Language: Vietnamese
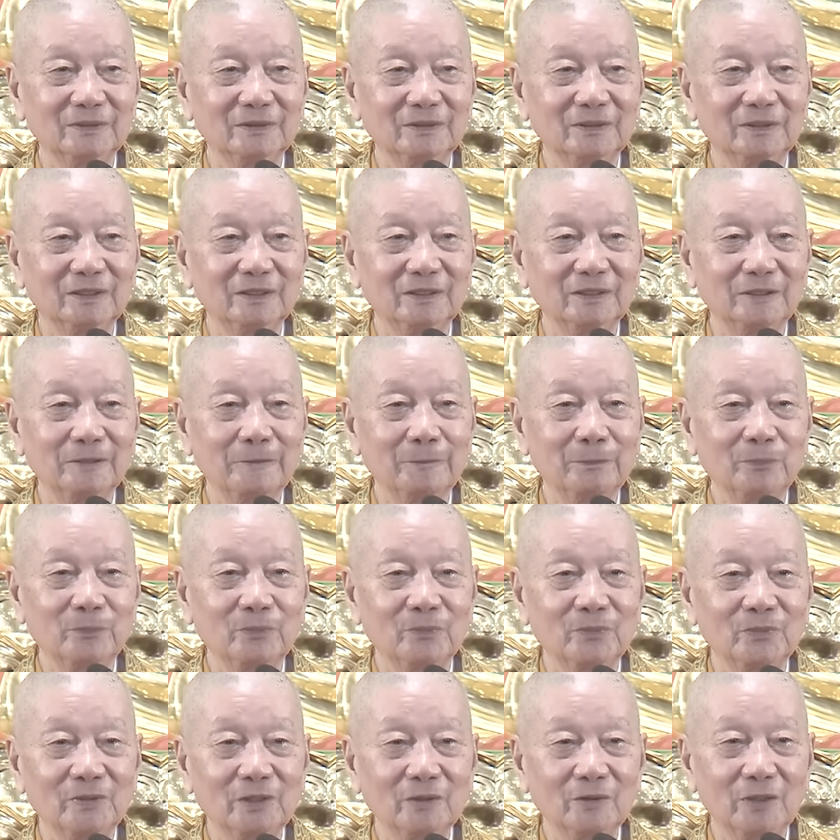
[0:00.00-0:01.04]
Đó.
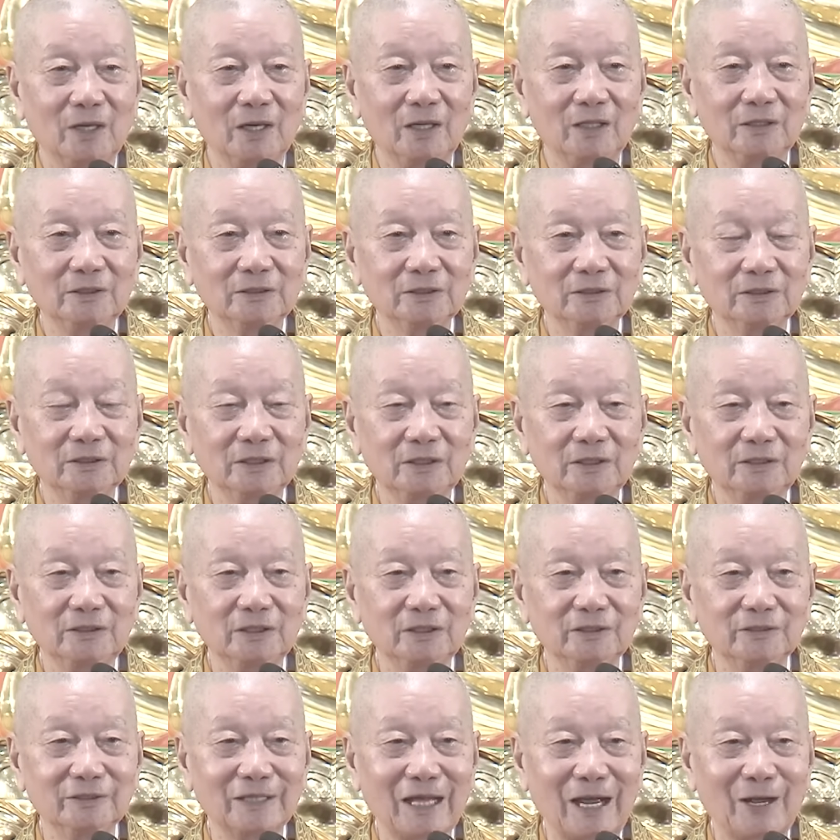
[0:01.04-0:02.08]
Nếu ở cái thế
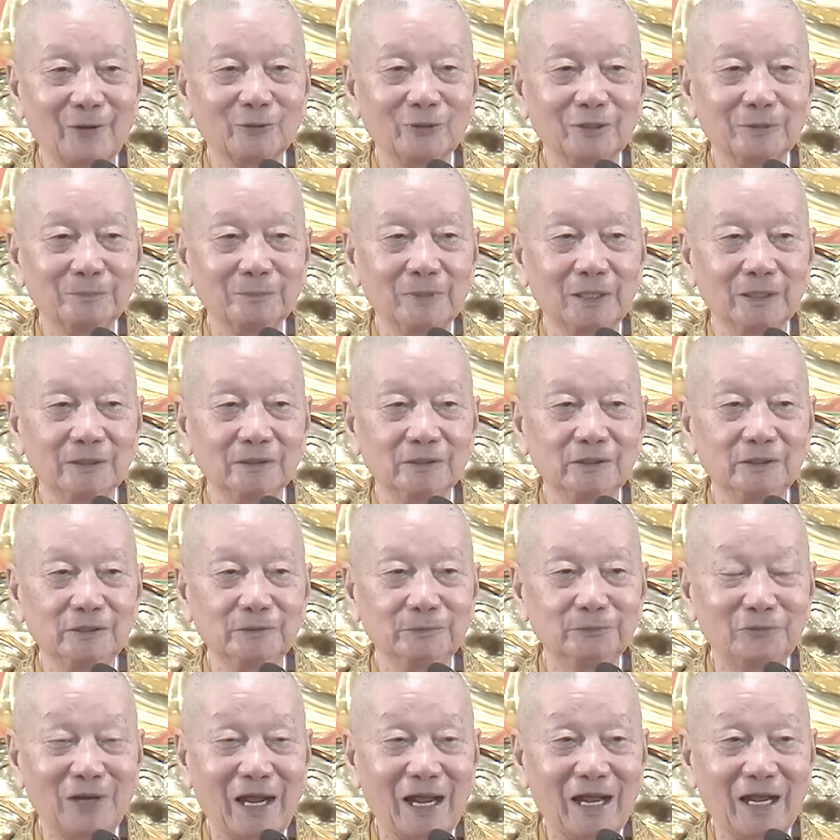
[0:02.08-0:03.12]
giới nào đó mà người
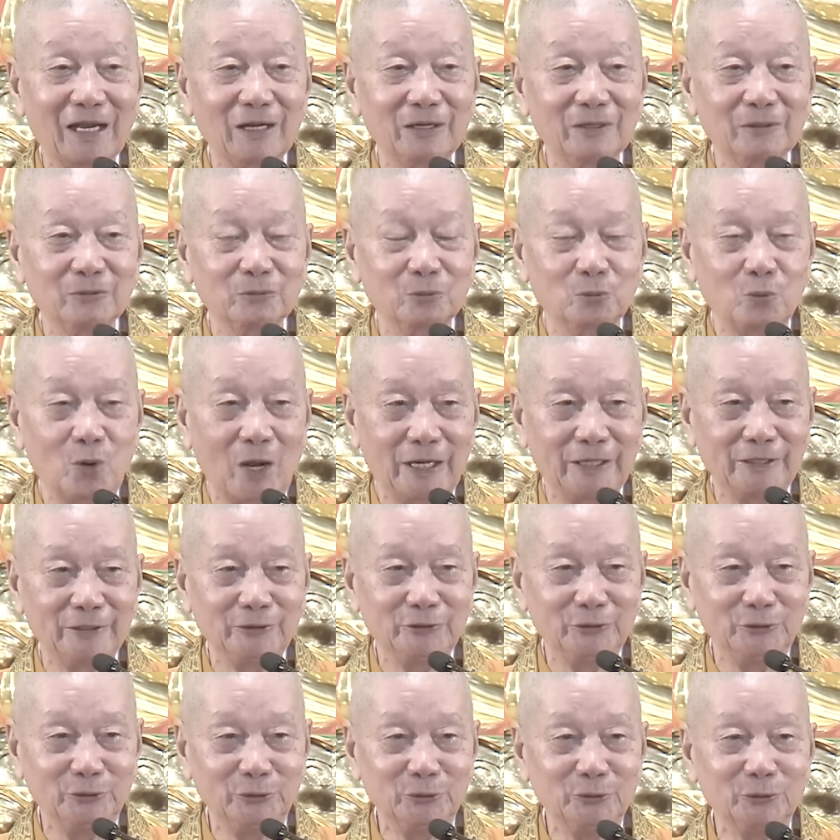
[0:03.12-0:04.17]
phá hoại
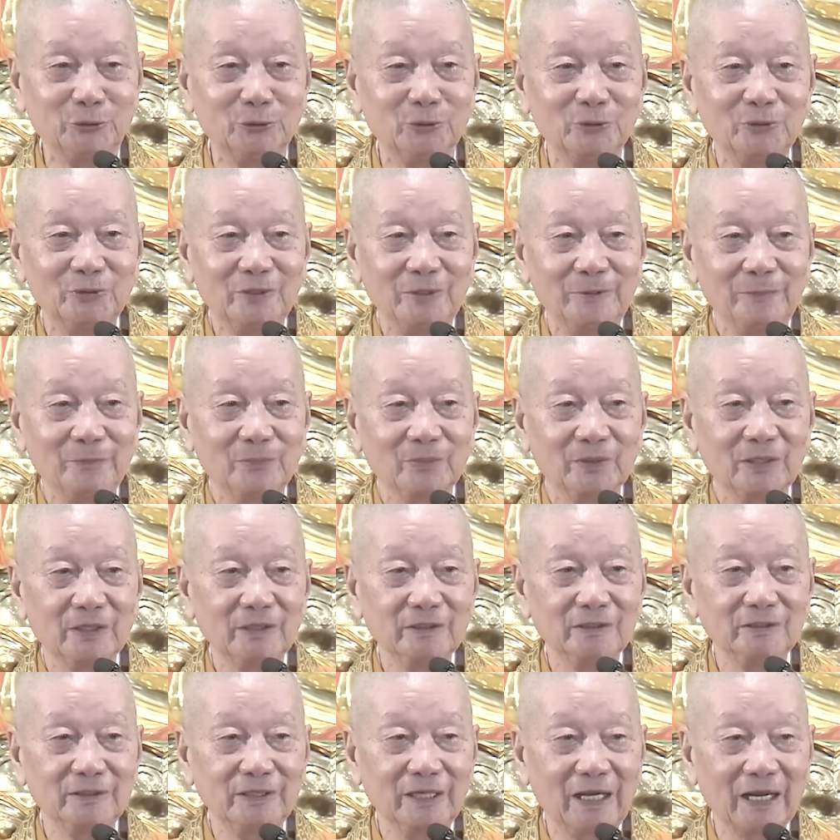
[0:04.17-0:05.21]
nhiều, cái
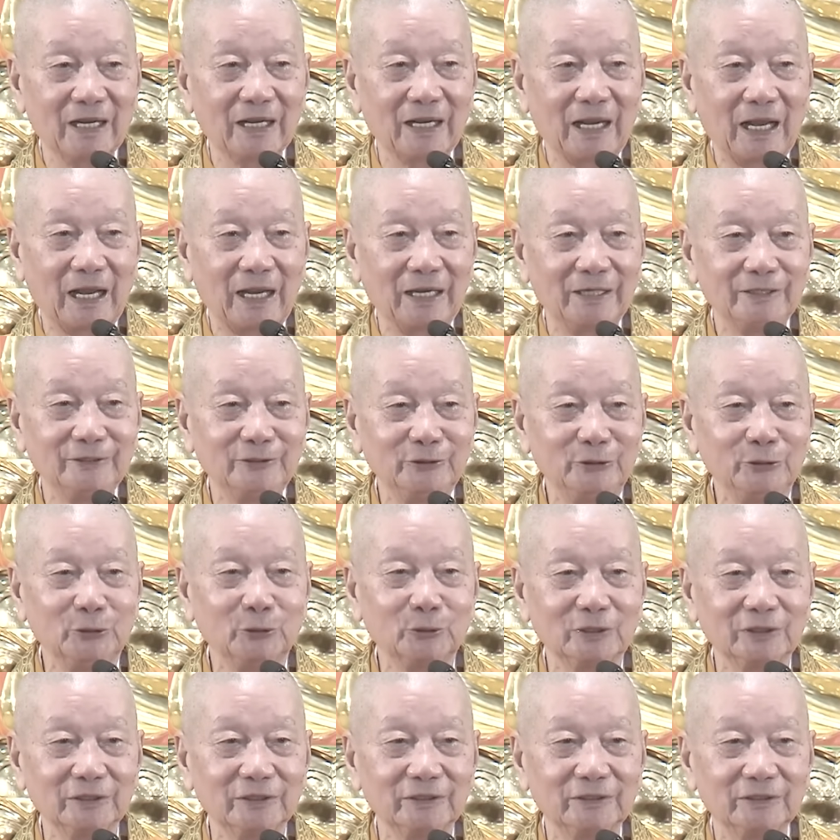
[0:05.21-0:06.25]
người ăn hại
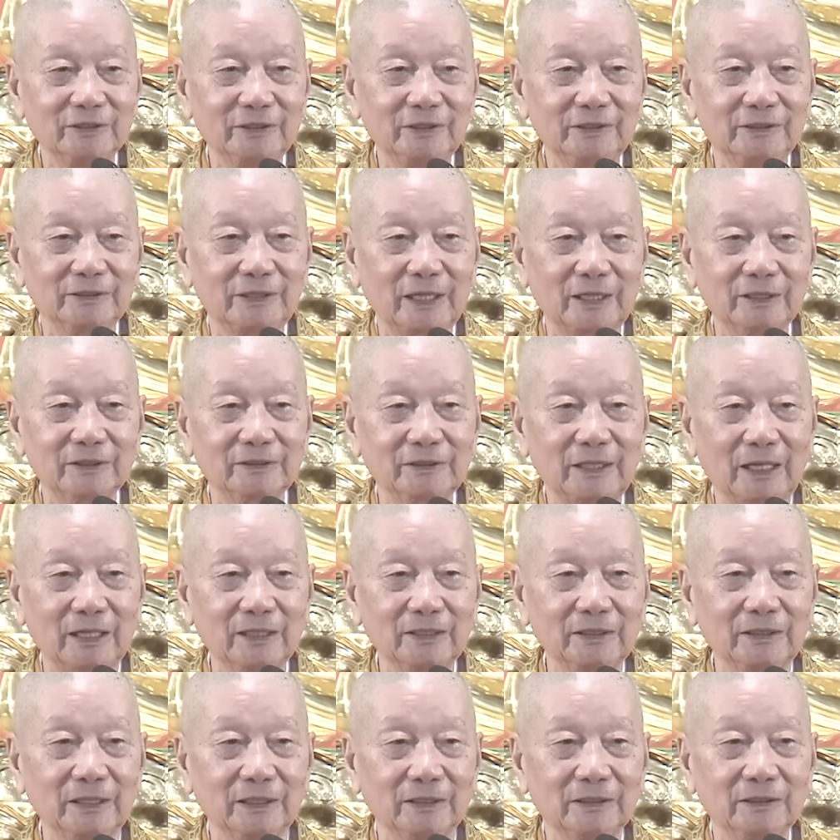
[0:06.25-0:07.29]
nhiều đó, thì chắc
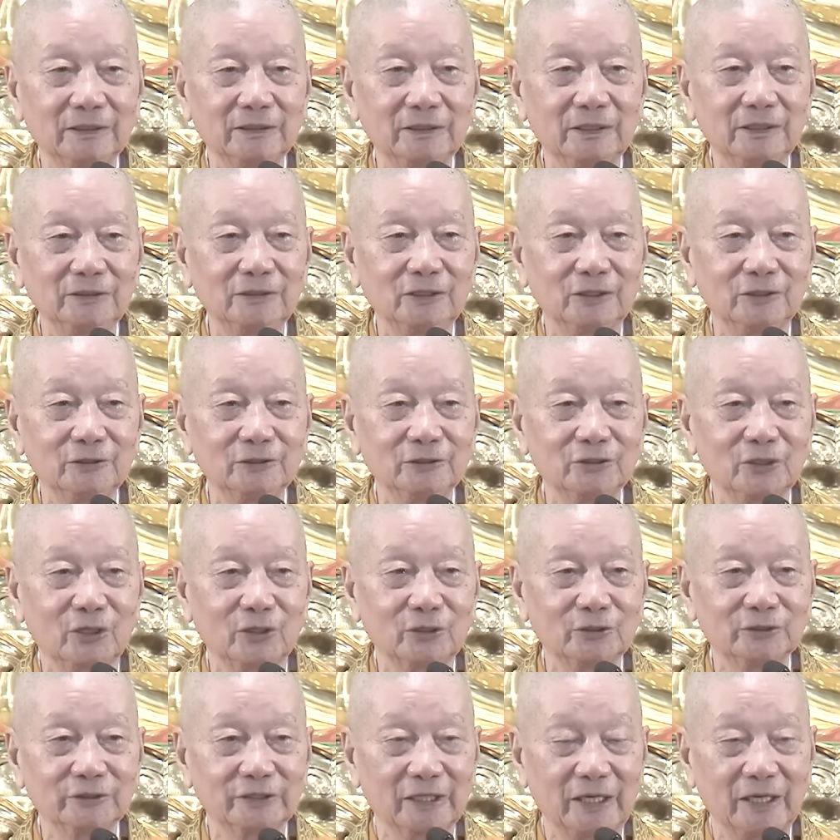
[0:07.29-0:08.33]
chắn là cái thế giới
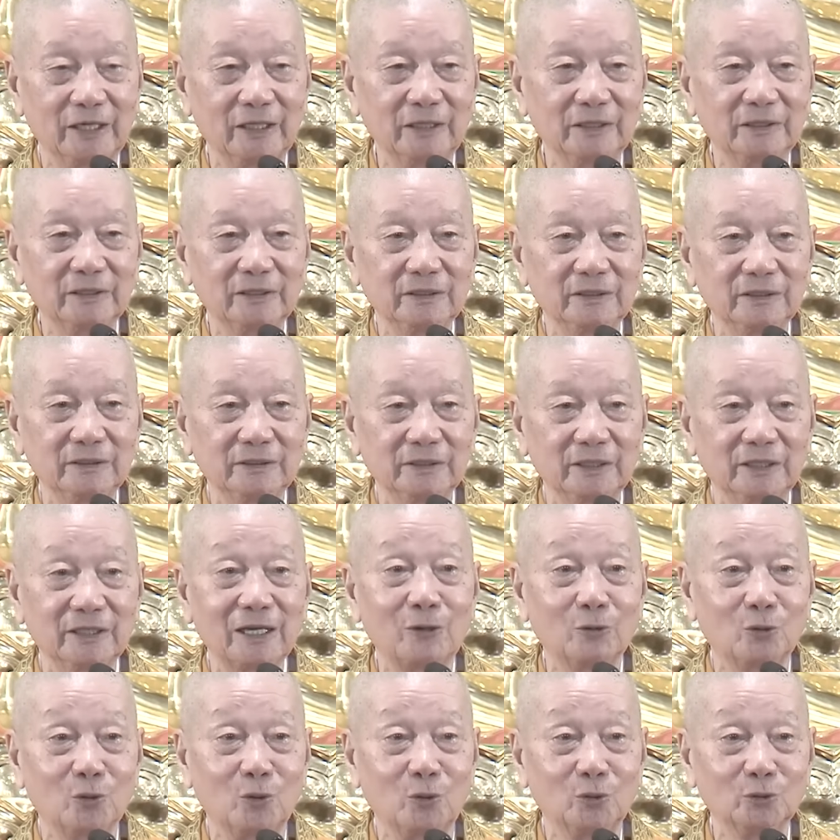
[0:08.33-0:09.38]
đó sẽ sẽ
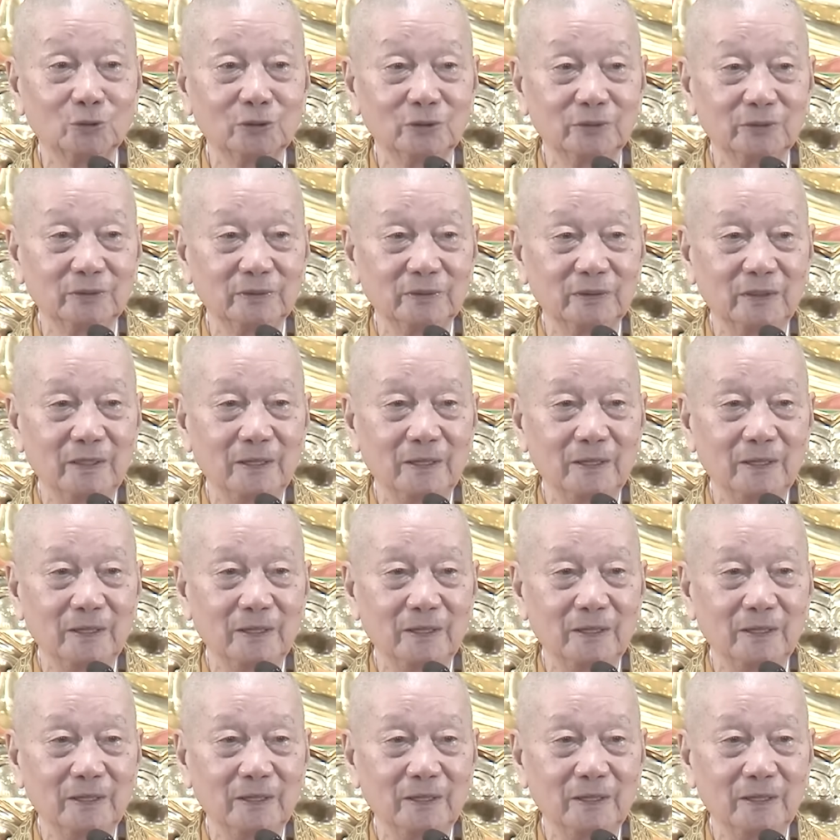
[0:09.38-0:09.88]
đau khổ thôi.